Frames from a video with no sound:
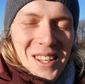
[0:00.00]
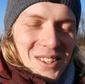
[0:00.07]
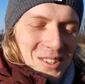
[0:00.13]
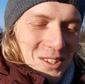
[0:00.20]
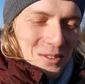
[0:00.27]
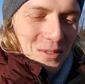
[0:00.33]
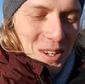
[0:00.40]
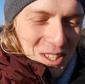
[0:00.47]

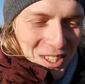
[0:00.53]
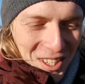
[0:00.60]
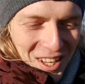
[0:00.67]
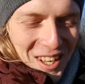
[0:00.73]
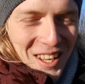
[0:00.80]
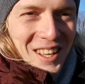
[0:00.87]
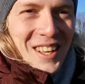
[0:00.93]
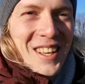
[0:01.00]
to czy
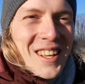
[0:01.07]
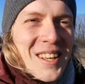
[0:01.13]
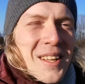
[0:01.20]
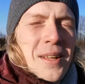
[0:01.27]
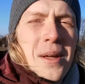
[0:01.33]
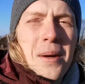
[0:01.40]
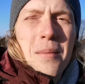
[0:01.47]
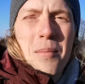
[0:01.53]
właśnie
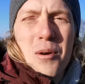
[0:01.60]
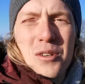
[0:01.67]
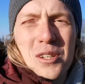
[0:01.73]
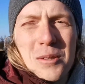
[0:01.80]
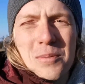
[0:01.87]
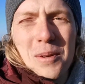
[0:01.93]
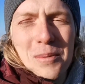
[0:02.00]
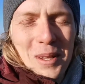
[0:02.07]

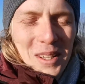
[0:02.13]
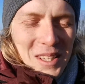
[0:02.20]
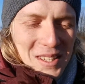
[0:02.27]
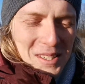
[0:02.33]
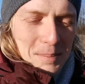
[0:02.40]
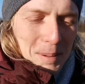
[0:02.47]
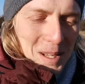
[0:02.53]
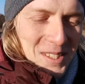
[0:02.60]
poszedłbym na
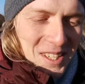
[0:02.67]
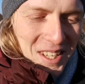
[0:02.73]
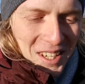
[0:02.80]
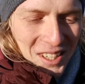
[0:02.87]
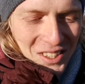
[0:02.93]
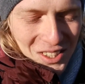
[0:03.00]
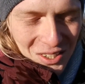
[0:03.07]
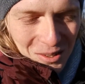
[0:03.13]
ten
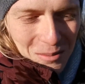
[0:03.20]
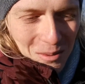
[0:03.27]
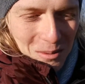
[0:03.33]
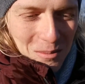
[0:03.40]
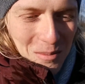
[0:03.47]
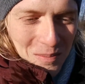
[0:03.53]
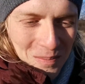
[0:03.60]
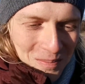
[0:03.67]
spacer, czy
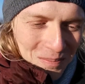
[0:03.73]
bym